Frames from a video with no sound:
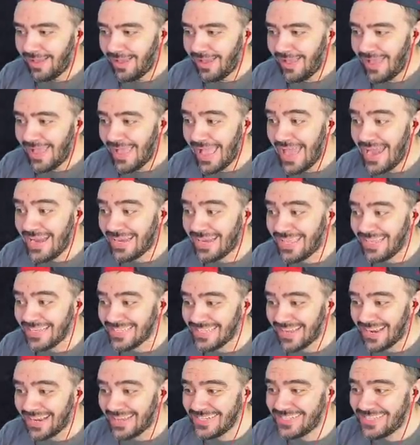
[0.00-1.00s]

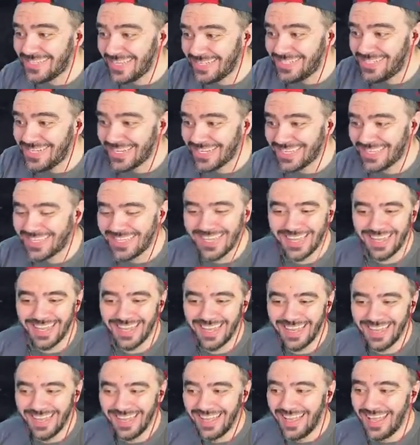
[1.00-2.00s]
Herkes araçtan çıktı.
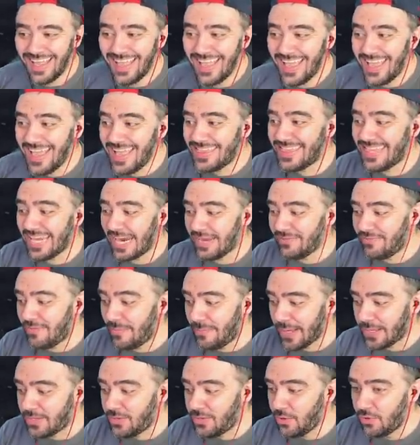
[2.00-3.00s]

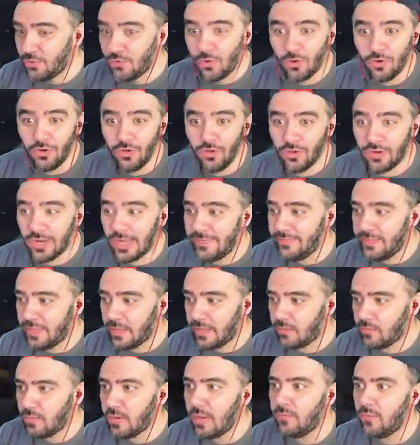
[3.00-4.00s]
Etrafa bakıyor ne oluyor lan
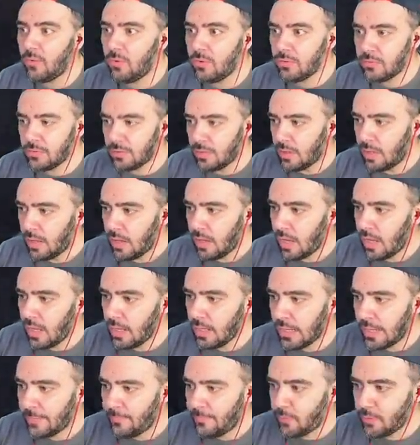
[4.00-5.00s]
diye. Ulan ne oldu?
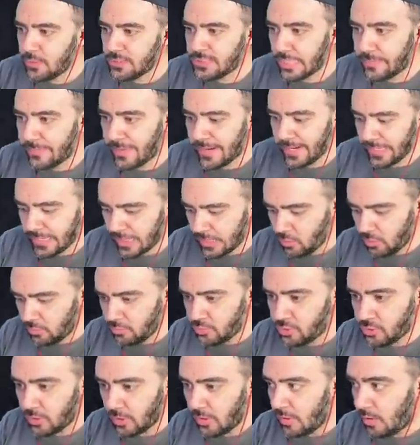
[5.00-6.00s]
Allah polisler bana
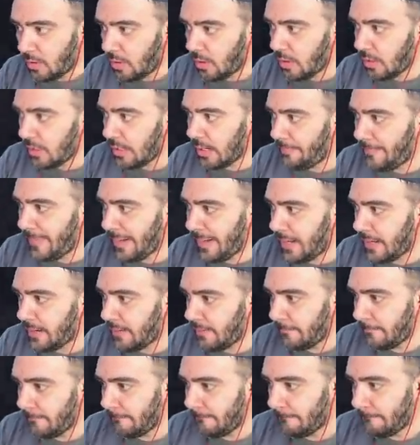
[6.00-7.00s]
geliyormuş. Allah
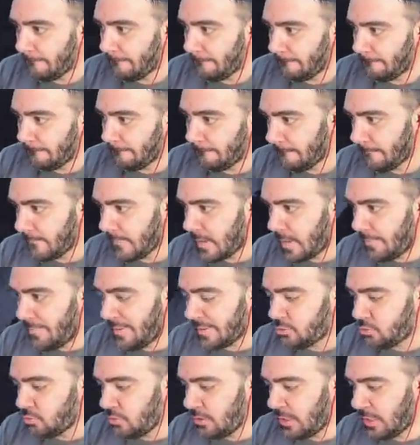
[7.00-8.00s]
belanı.
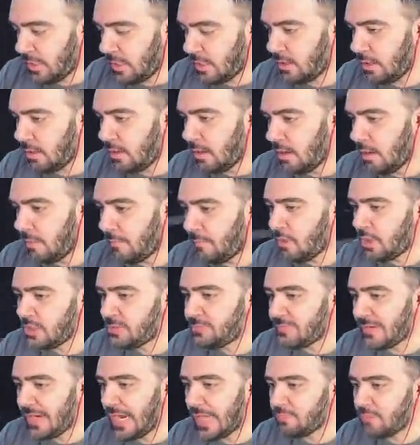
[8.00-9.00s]
Kapat şunu ya.
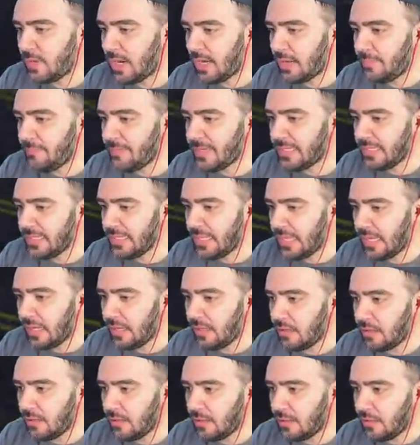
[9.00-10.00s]
Polis bir rahat bırakın bir gidin ya.
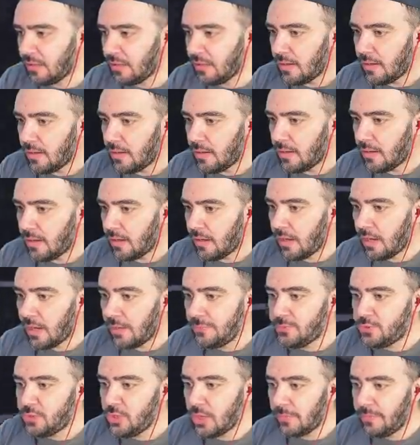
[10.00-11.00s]

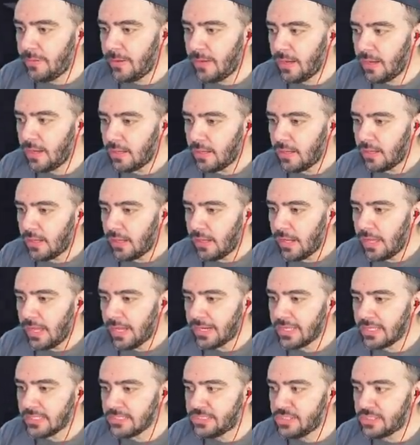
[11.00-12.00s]
Abi şuna bak.
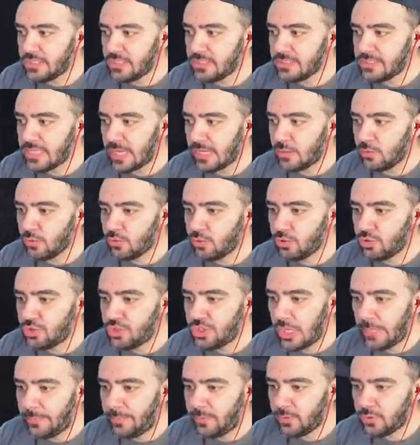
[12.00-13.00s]
Herkes çıktı saygı
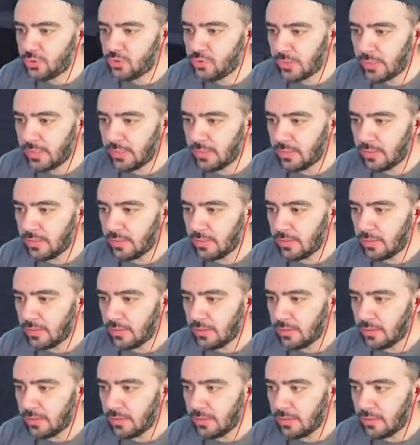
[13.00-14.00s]
duruşu yapıyor şu an.
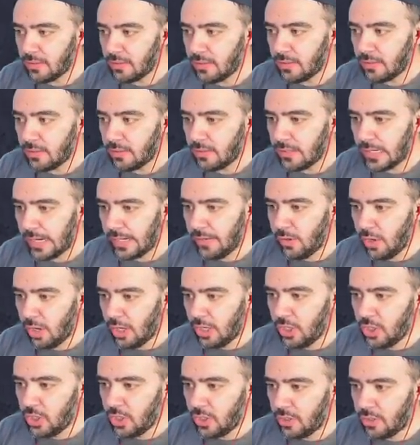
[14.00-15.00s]
Lan ne
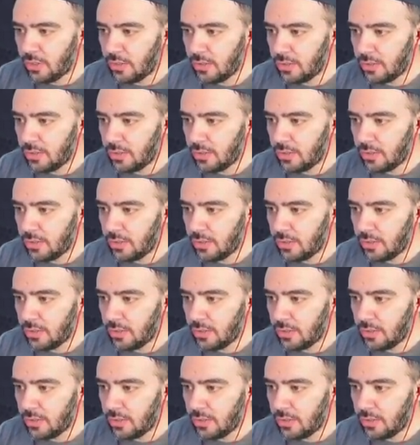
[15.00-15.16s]
oluyor?